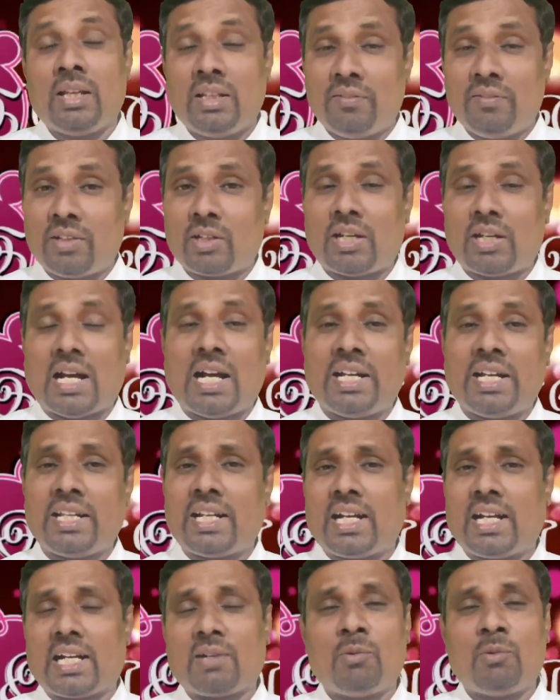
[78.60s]
இவர்
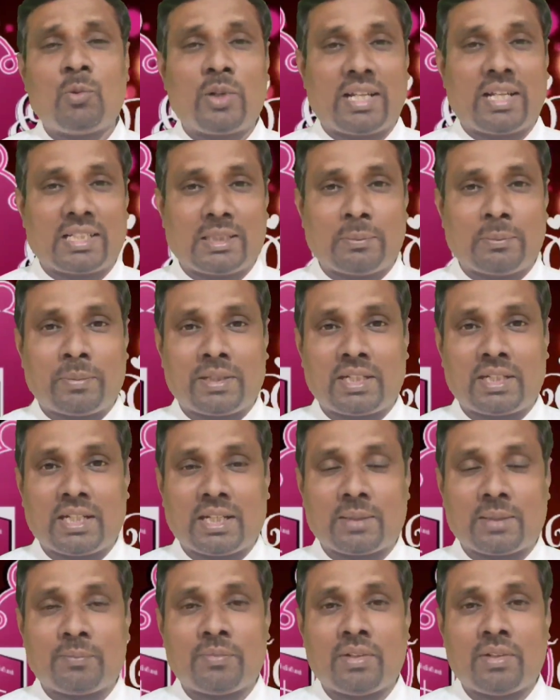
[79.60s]
ஆயராகவும்
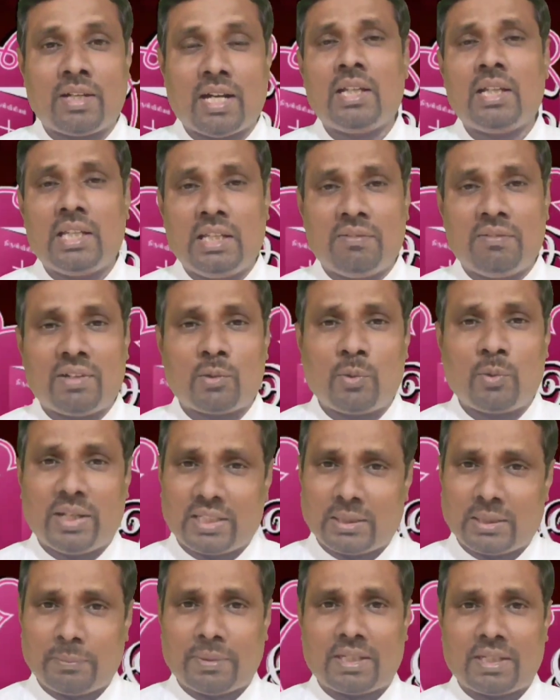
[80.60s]
உயர்த்தப்பட்டார் இவர்
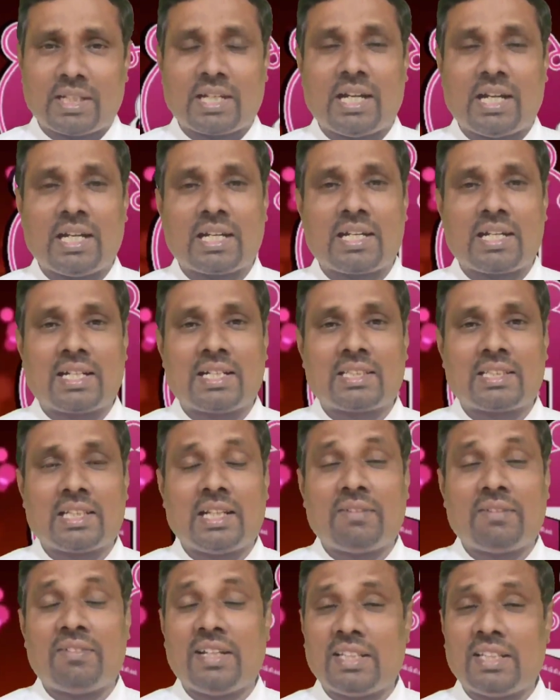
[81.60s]
உயர்த்தப்பட்ட
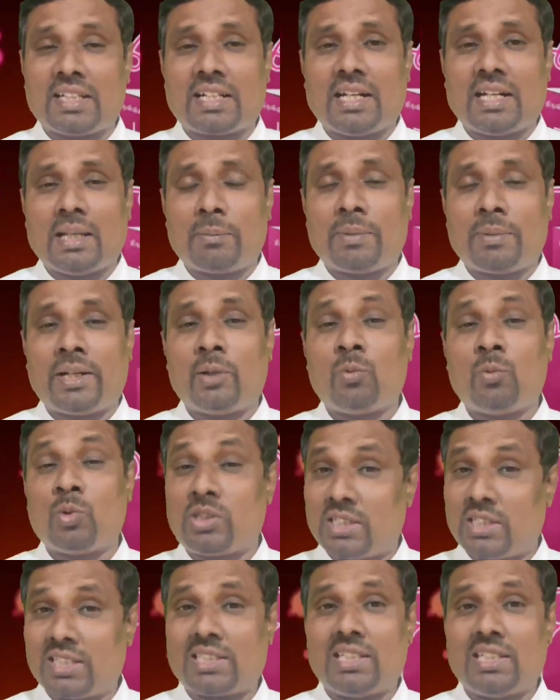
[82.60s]
காலகட்டத்தில் வேத கலாபனை
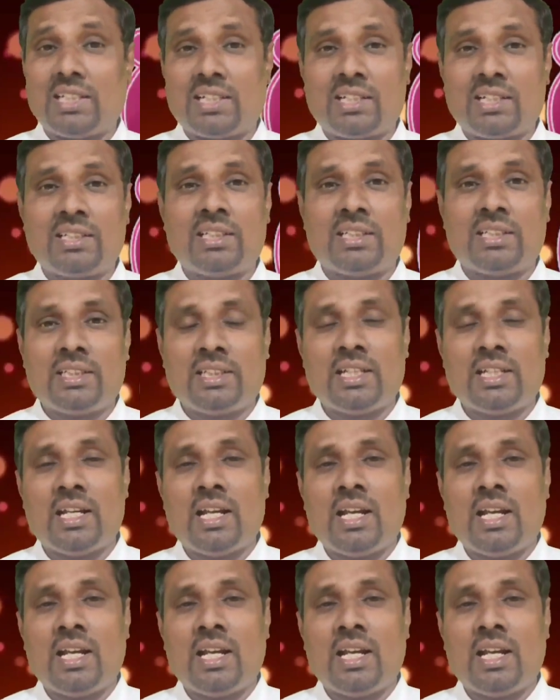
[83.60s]
உச்சத்தில் இருந்தது